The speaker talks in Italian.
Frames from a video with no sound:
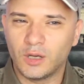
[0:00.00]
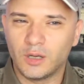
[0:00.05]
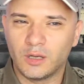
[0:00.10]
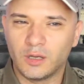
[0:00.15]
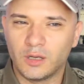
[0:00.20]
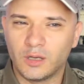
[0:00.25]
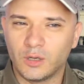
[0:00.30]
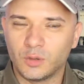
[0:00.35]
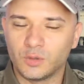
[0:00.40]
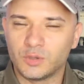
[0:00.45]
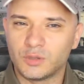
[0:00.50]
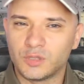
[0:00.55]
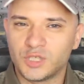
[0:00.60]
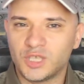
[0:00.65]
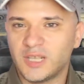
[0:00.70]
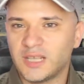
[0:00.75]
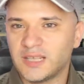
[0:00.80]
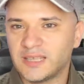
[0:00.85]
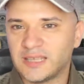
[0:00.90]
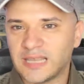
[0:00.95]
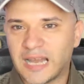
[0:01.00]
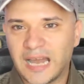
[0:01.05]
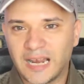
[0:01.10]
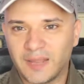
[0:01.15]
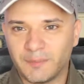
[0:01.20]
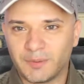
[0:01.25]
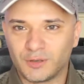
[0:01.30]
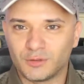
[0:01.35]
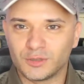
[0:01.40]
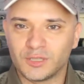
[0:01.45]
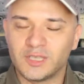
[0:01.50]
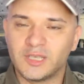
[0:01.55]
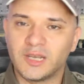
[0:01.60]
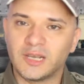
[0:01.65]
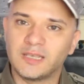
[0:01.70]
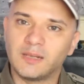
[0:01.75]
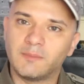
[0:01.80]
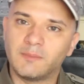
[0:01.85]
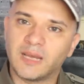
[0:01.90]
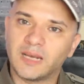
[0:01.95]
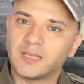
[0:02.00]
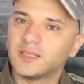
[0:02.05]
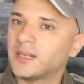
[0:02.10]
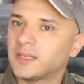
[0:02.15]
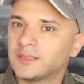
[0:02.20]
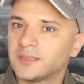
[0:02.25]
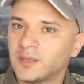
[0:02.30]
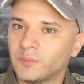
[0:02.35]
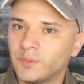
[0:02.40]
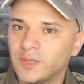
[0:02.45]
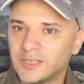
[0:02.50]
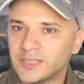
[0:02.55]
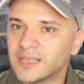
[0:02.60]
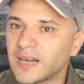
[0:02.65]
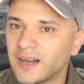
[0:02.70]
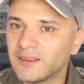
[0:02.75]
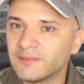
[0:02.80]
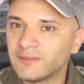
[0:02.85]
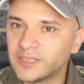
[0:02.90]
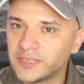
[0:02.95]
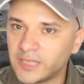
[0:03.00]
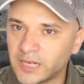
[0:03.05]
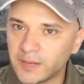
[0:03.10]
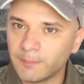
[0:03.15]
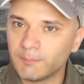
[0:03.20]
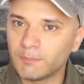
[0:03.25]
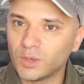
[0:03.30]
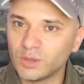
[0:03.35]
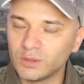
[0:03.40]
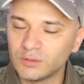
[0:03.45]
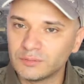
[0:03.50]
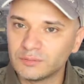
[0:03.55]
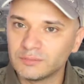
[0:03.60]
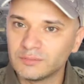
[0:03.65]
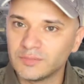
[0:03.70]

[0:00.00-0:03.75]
eh, occidentale, per così dire, del mare della tranquillità, vedremmo,